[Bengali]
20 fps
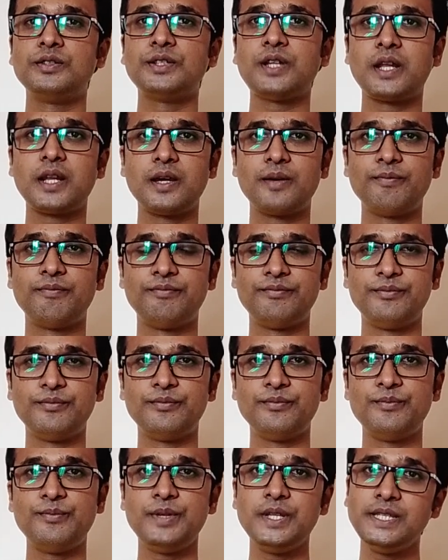সারা
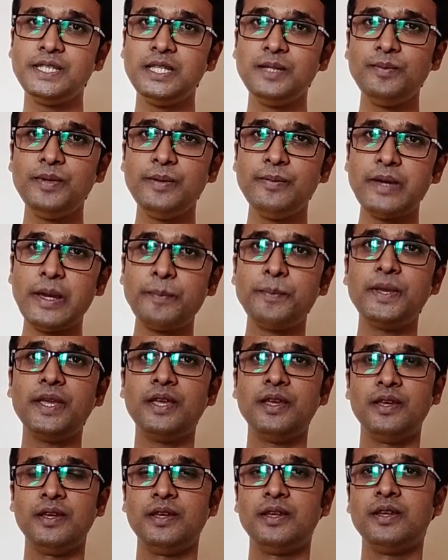পৃথিবীব্যাপী
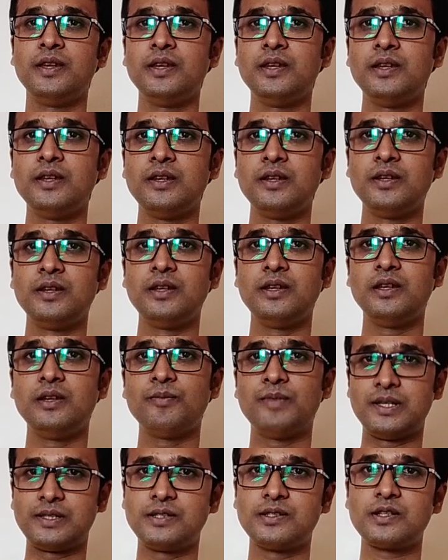
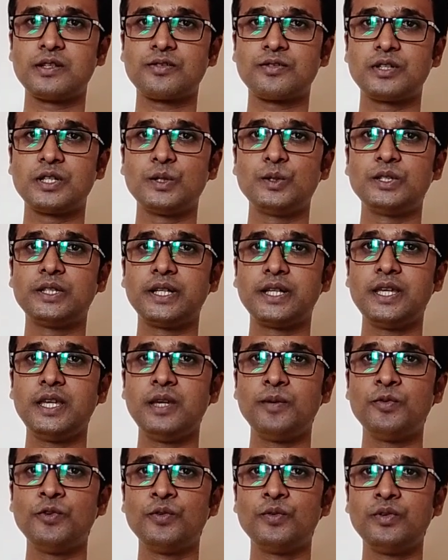মাছটি চাষ করা হয়ে থাকে
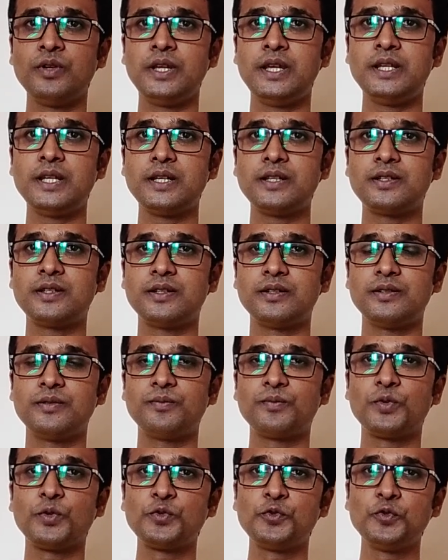এবং এটার
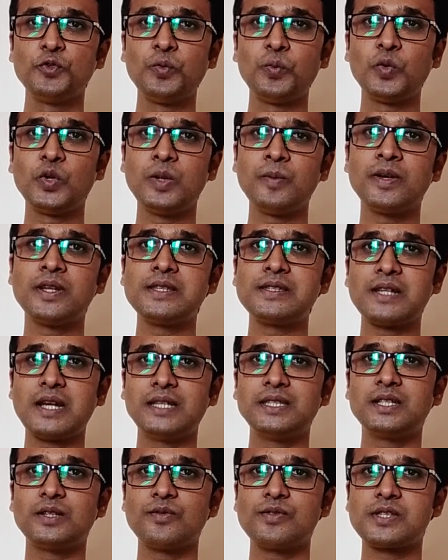প্রচুর পরিমাণে
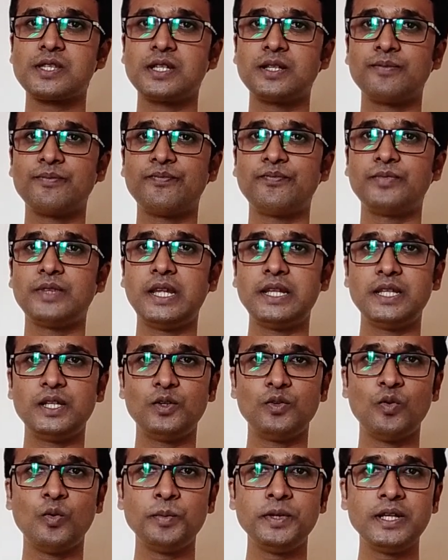চাহিদা রয়েছে এটি
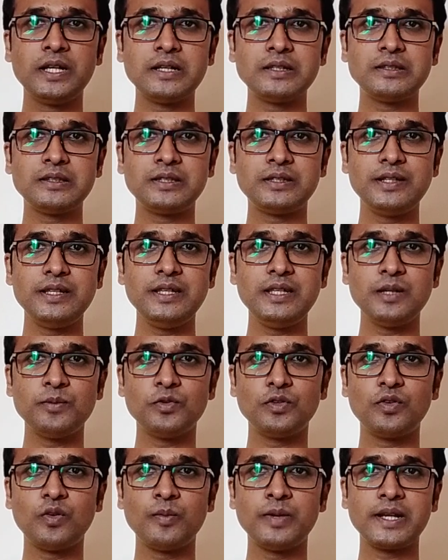ওমেগা থ্রি
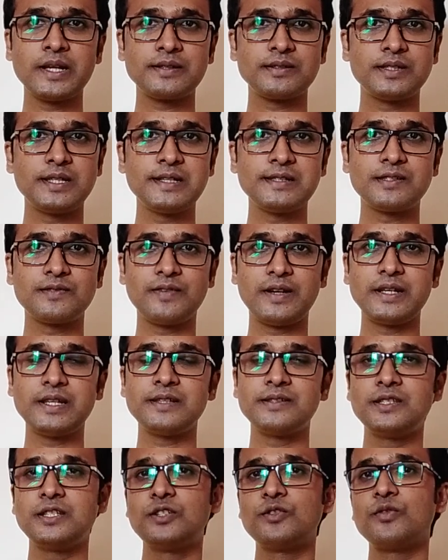এবং ওমেগা সিক্স ফ্যাটি
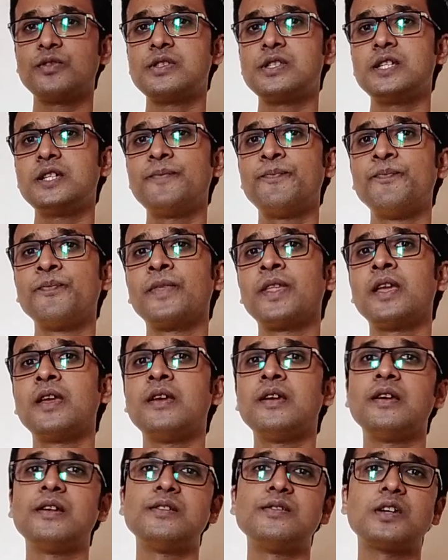অ্যাসিড রয়েছে
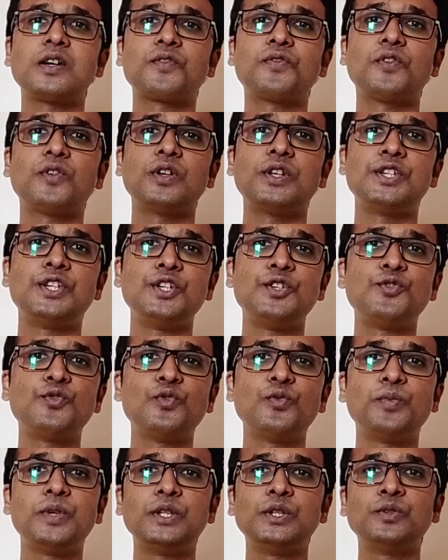যার ফলে
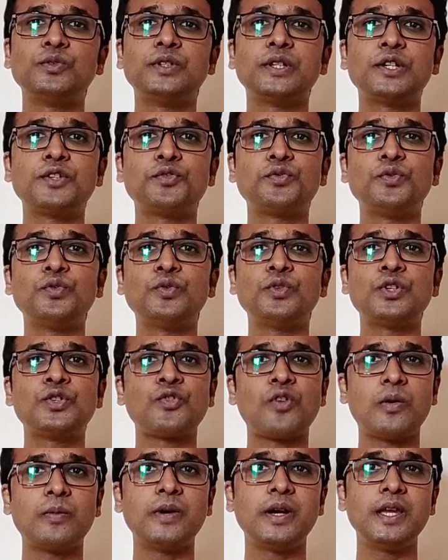শিশু বৃদ্ধ থেকে শুরু করে
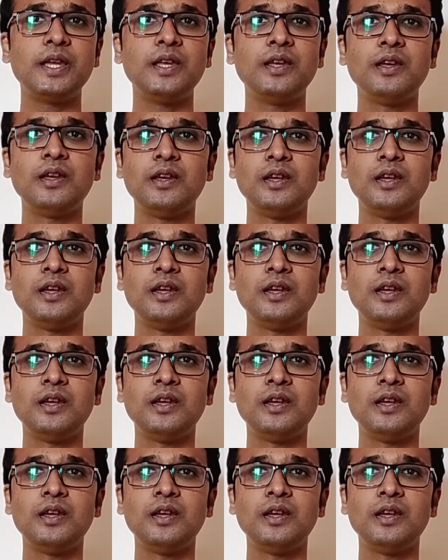সবাই